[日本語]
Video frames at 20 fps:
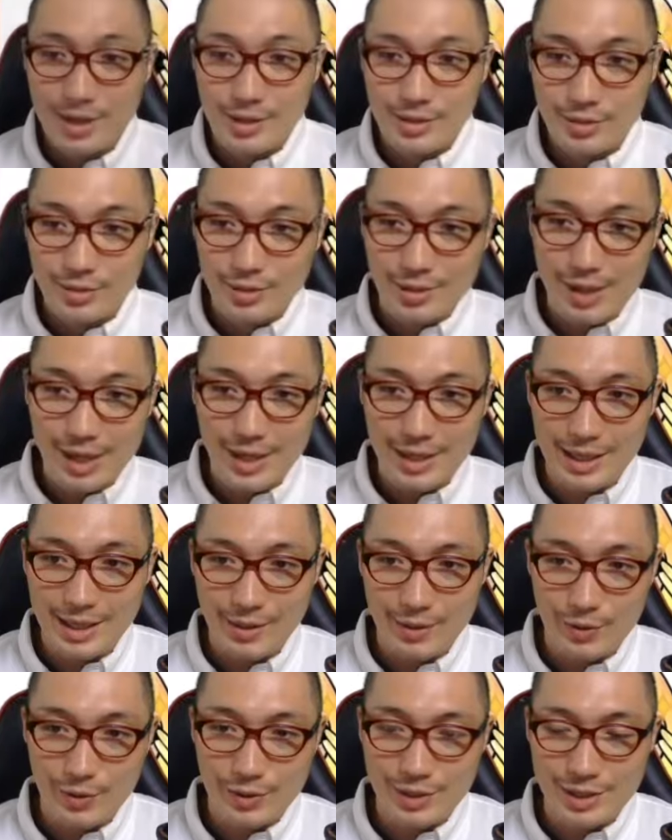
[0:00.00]
それでは
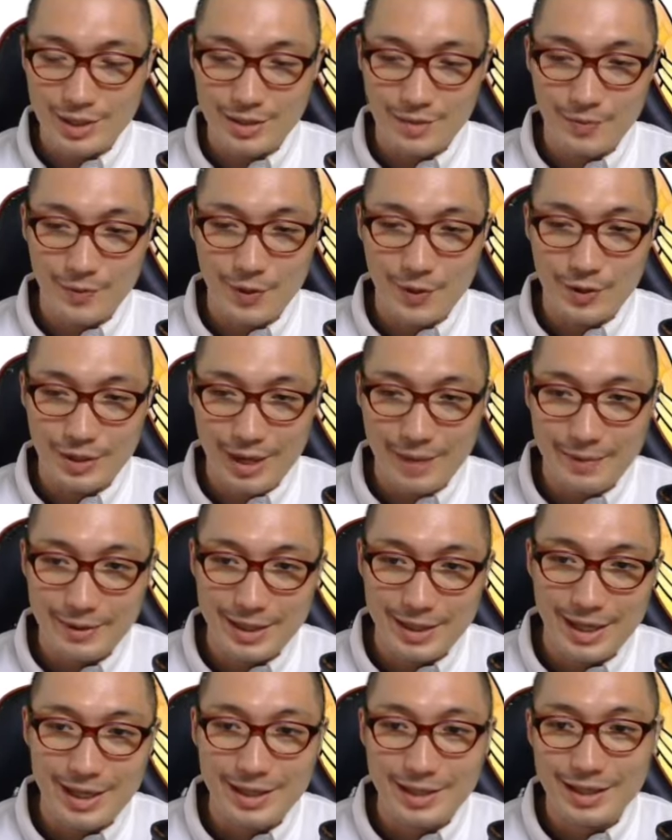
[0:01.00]
本日も食べ
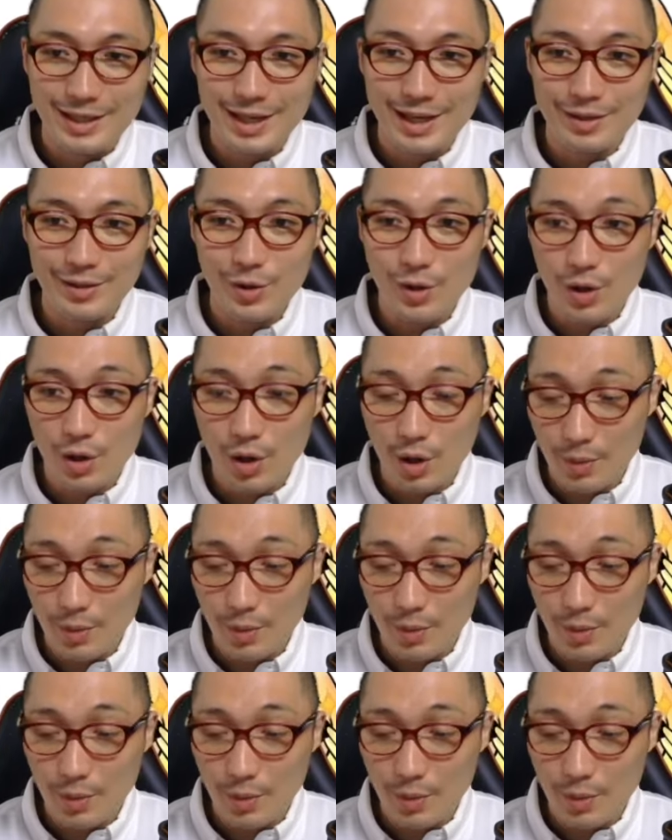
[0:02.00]
ていきたいと